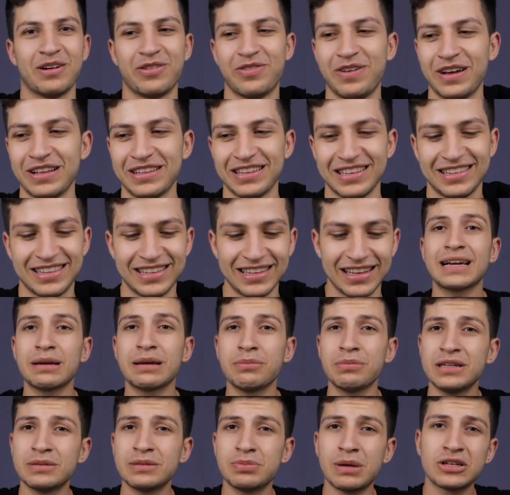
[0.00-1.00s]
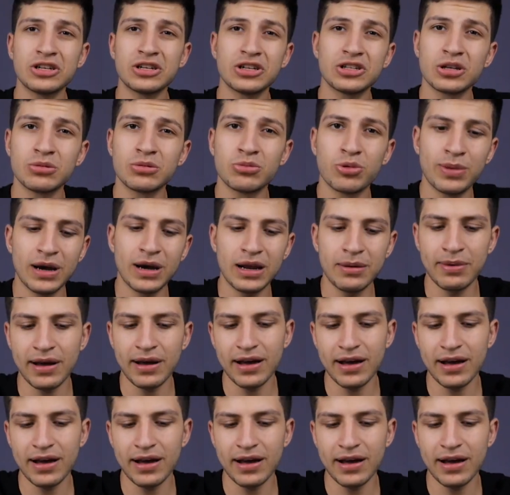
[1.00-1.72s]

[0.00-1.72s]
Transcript: اللي فاتت لكن بالنسبه لشاشه الموبايل